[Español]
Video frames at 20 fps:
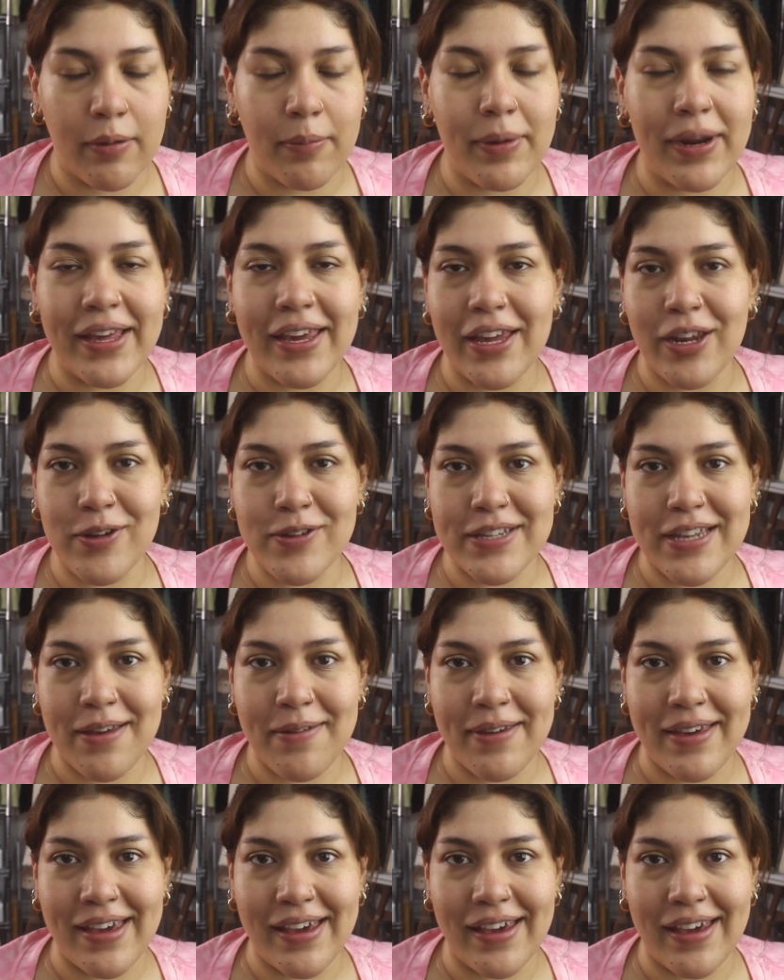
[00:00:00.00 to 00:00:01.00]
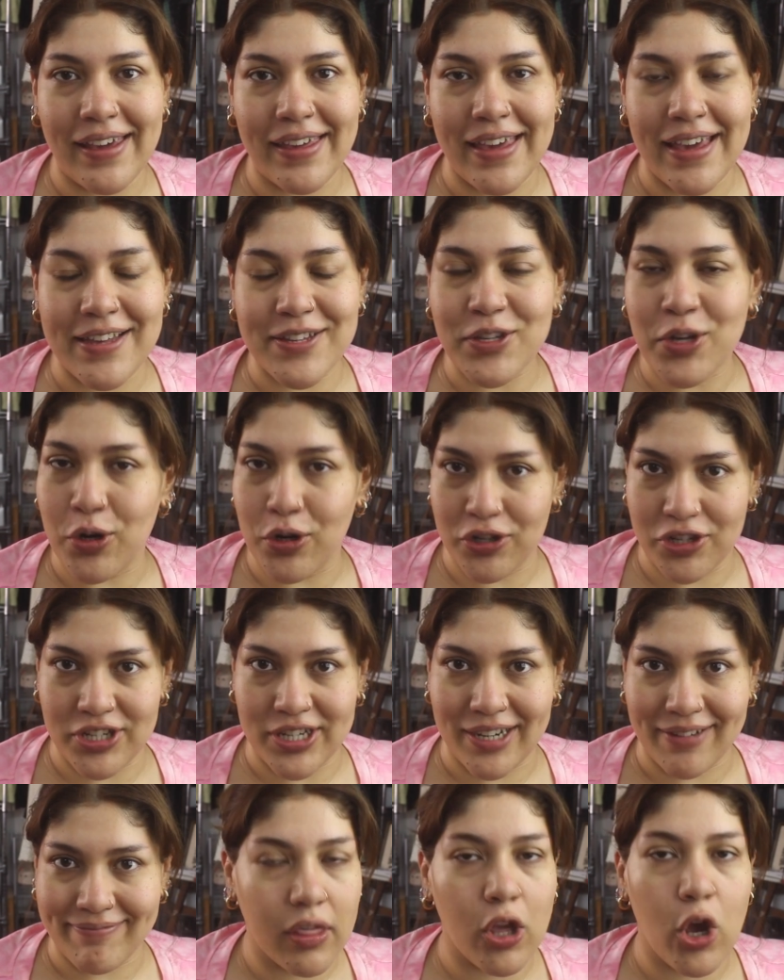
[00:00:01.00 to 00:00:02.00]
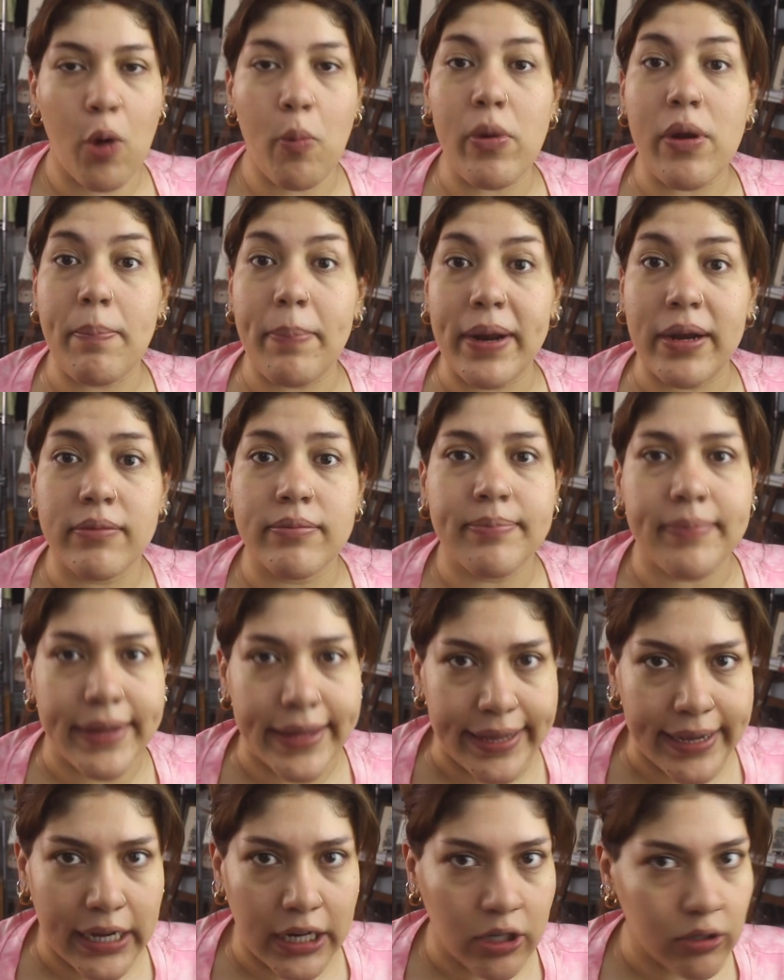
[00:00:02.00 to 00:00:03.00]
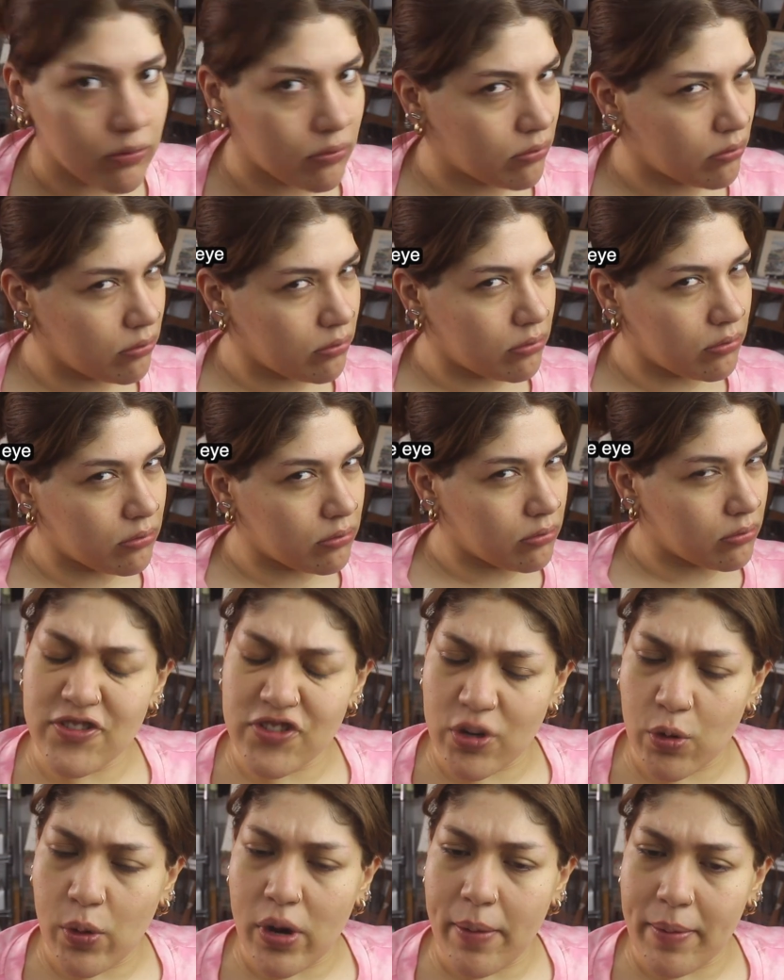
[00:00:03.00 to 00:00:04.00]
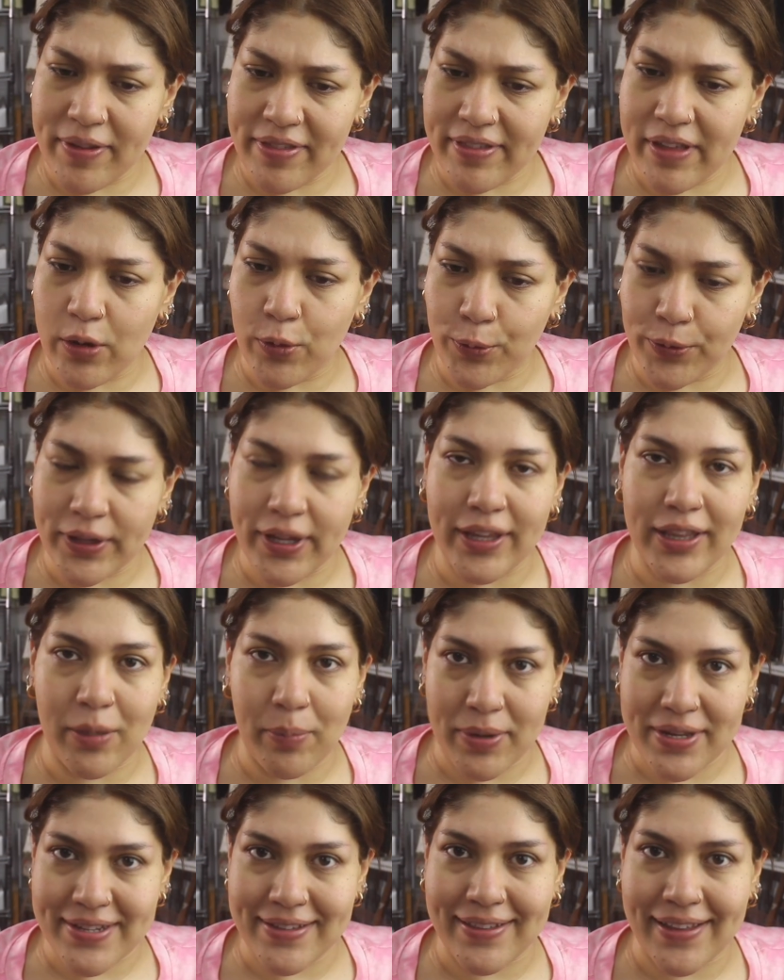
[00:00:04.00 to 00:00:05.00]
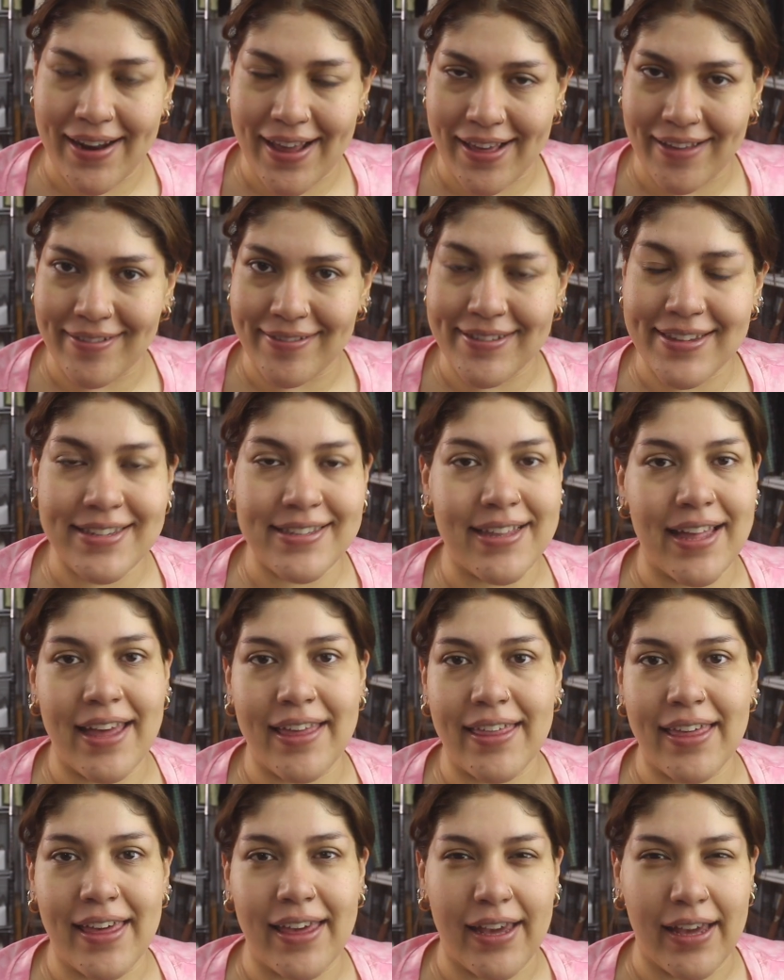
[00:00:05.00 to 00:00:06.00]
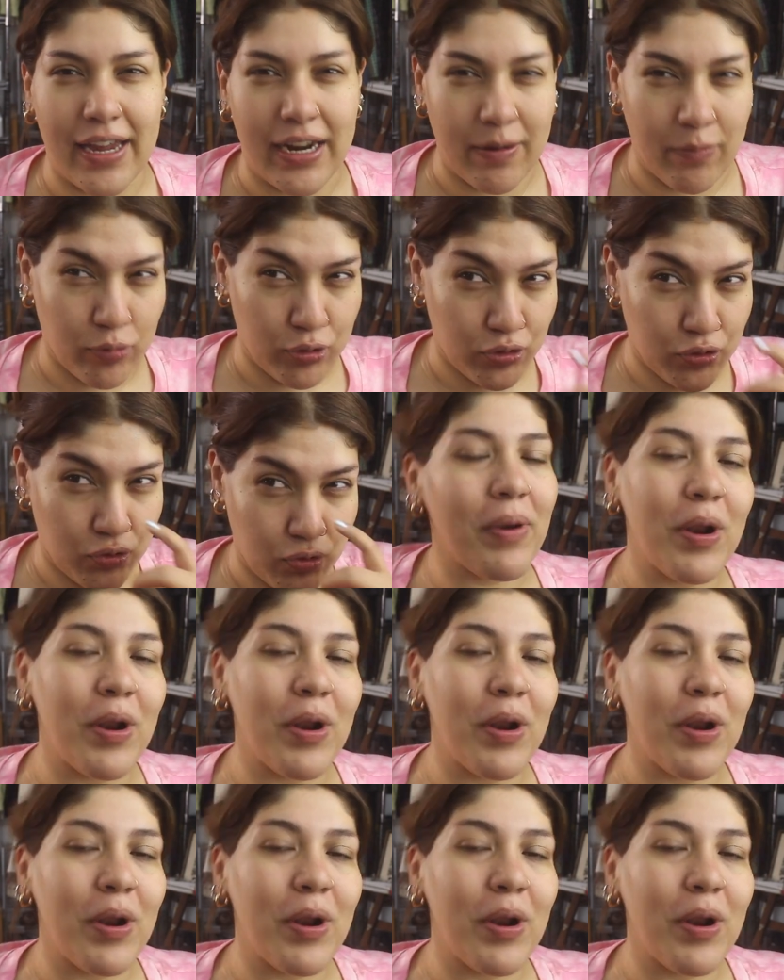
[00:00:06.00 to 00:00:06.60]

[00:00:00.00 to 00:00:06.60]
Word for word: Para quien no sabe, ella es Concha, como el pan mexicano que seguramente algún día te presentaré si está de ánimos.